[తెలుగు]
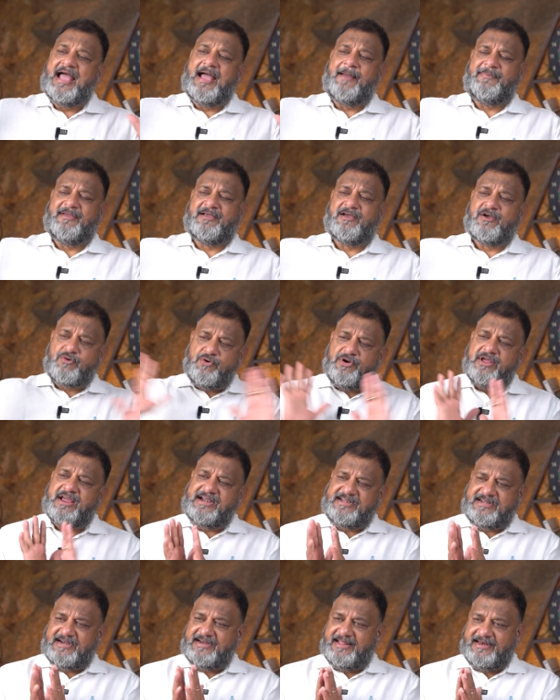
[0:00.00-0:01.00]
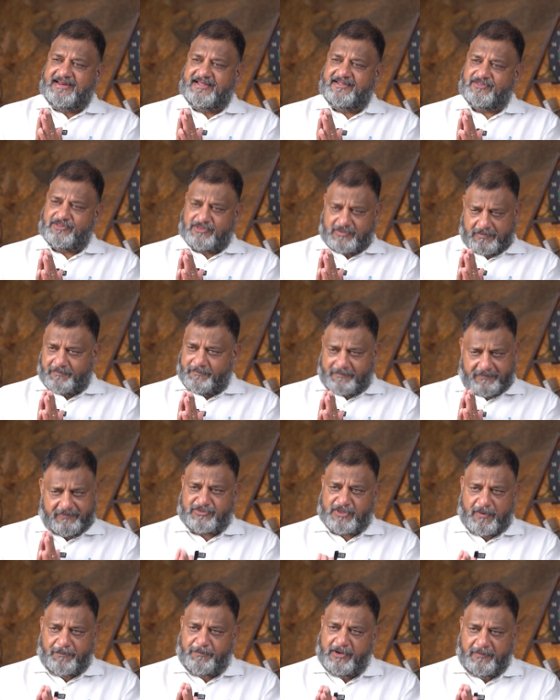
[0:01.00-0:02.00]
హ్యాపీగా గుడి కట్టాడు ఆయన
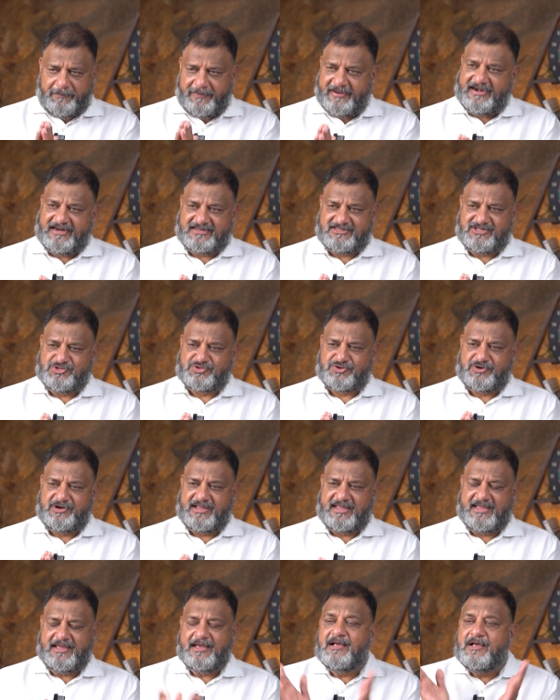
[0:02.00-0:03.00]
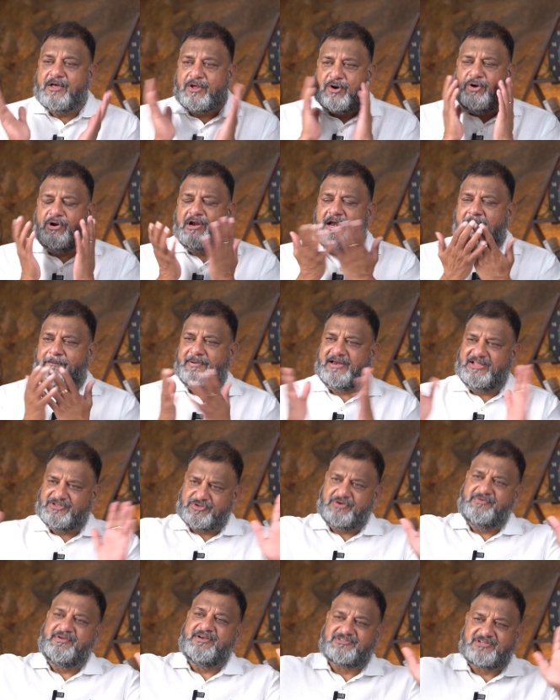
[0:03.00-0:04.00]
తప్పులు పరిరక్షించుకోవడానికి రెండు లెంపలు
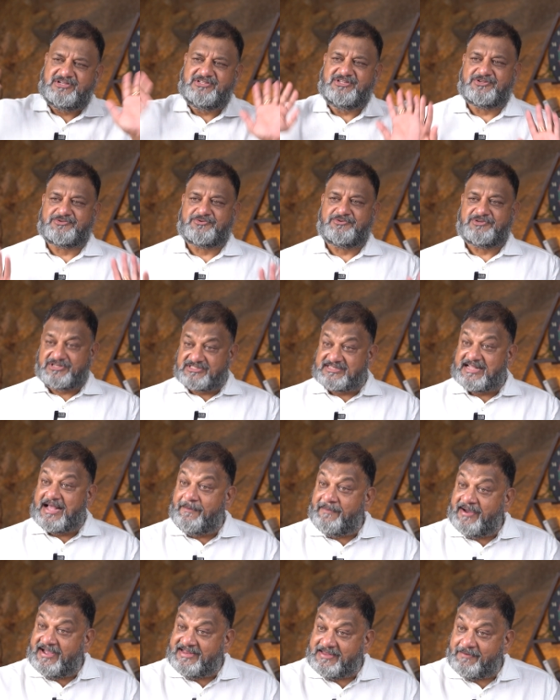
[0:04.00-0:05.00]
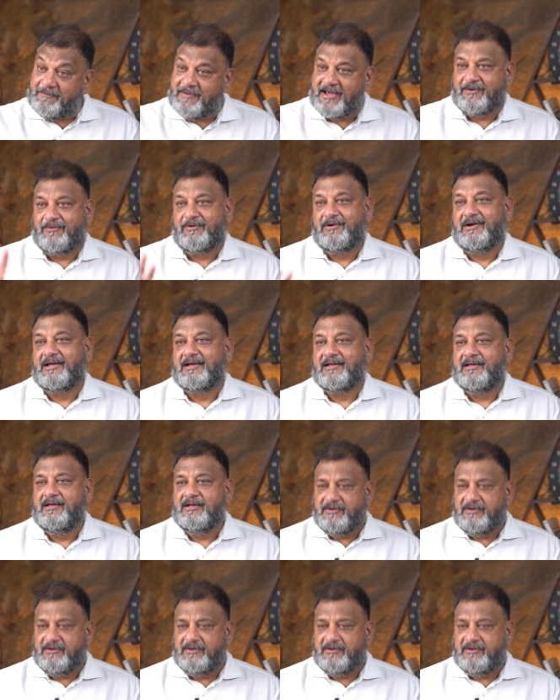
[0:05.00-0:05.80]
వేసుకొని వ్యవసాయం చేసుకుంటాడు సామాన్య మానవుల్లాగా